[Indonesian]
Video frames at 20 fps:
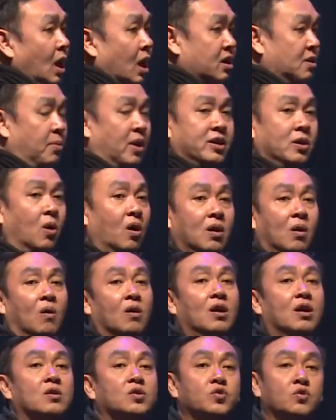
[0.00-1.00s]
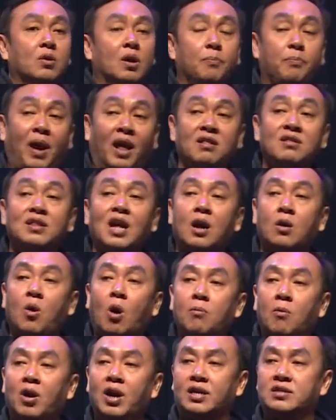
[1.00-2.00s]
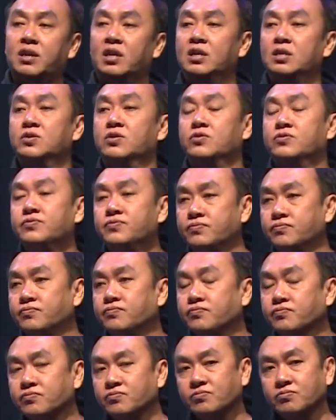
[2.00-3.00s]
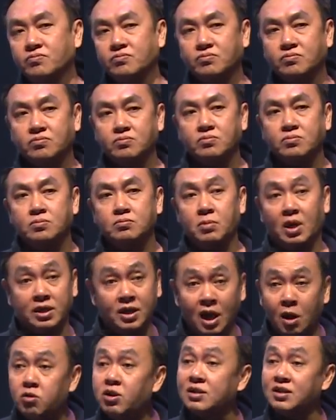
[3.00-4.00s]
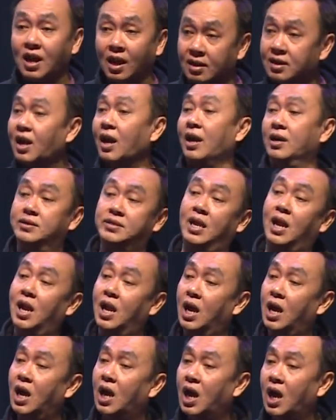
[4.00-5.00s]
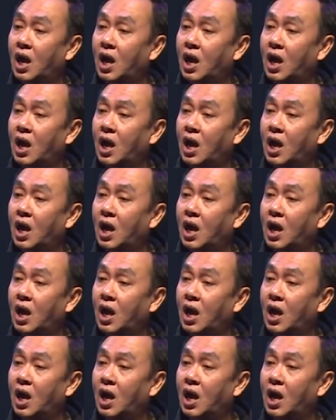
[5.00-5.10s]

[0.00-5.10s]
Ada banyak orang-orang tua pantang ngomong kata itu. Padahal udah terang-terangan salah.